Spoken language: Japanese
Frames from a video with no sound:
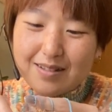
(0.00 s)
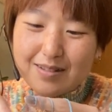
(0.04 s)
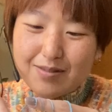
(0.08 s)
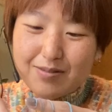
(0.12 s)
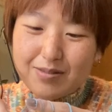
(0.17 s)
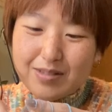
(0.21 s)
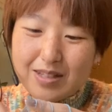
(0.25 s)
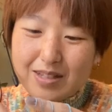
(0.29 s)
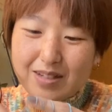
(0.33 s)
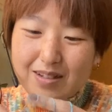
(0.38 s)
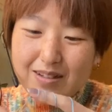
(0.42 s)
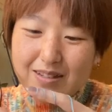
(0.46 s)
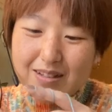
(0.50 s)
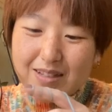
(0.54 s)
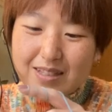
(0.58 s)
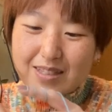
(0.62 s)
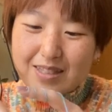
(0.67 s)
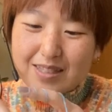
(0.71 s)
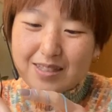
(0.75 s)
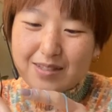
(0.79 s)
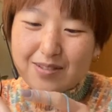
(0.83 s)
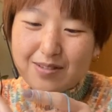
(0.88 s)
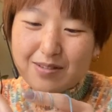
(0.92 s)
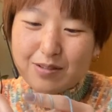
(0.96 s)
お出かけ
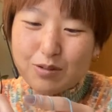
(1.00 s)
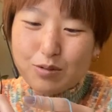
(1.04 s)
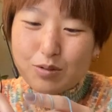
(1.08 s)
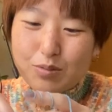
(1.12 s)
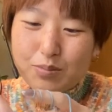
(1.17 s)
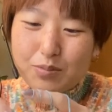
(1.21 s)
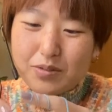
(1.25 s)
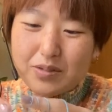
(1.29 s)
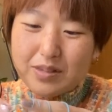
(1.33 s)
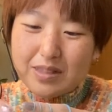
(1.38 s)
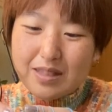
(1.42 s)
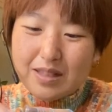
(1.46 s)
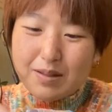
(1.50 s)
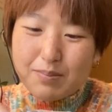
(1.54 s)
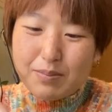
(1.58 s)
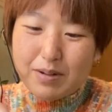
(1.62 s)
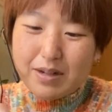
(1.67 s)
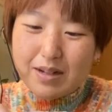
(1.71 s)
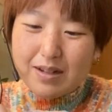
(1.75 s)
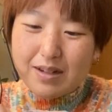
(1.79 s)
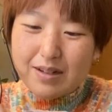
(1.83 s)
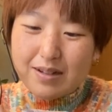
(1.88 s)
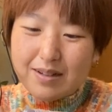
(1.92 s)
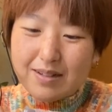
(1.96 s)
しようと思って
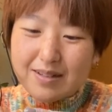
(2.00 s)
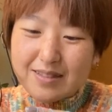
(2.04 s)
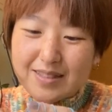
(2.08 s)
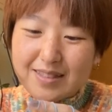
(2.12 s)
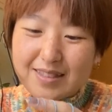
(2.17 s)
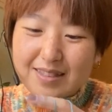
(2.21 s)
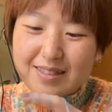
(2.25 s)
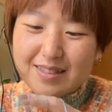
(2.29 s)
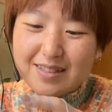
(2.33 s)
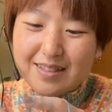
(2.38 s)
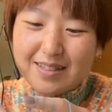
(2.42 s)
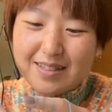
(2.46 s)
ます。